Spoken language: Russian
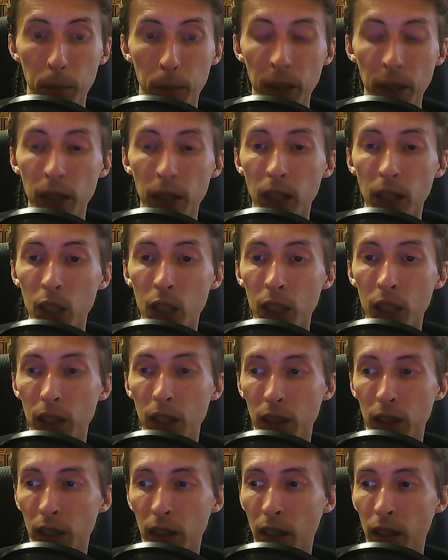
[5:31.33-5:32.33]

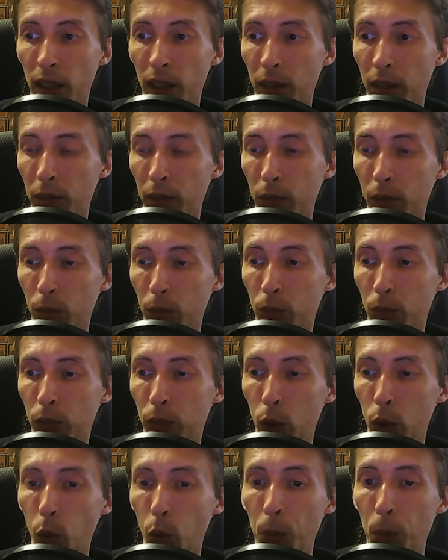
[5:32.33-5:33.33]
предложить на
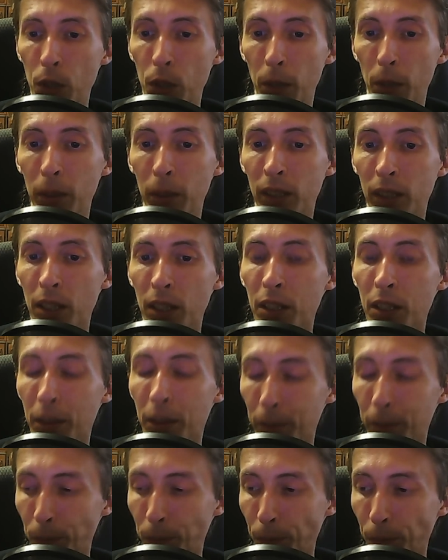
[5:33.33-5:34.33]
всеобщее
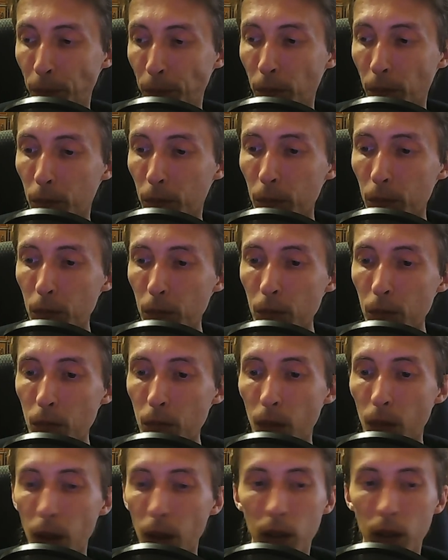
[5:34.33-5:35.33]
обозрение,
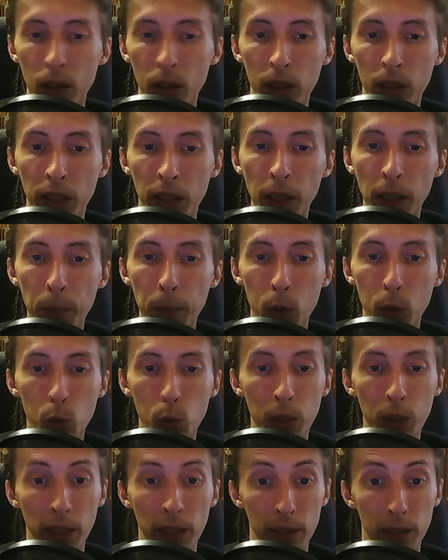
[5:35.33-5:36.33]
а, я
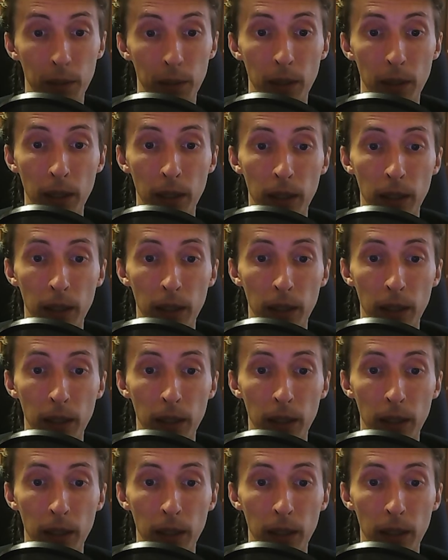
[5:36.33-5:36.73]
пишу текст.